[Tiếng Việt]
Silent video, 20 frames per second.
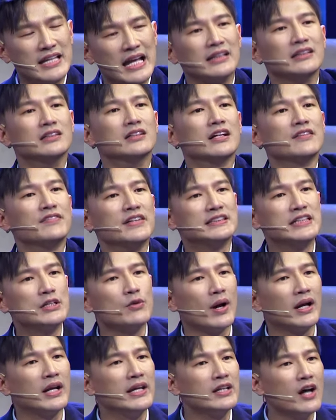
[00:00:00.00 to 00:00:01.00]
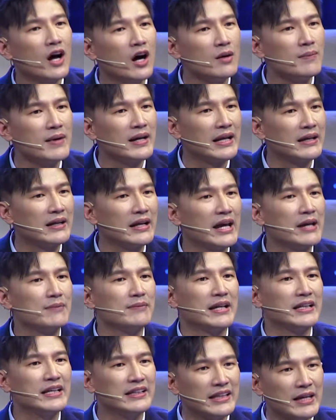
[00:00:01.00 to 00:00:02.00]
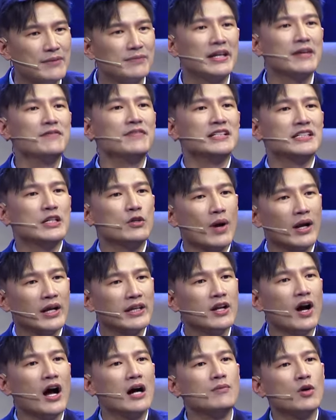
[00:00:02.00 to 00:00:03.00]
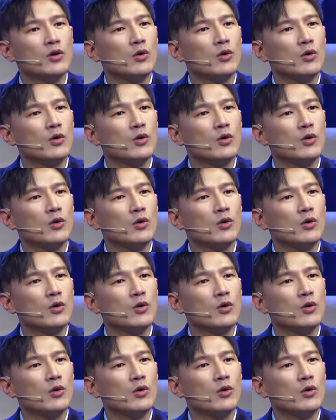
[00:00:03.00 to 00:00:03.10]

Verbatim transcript: giành được cái vị trí quản lý đó mà lại em lại đi tìm kiếm vị trí quản lý đó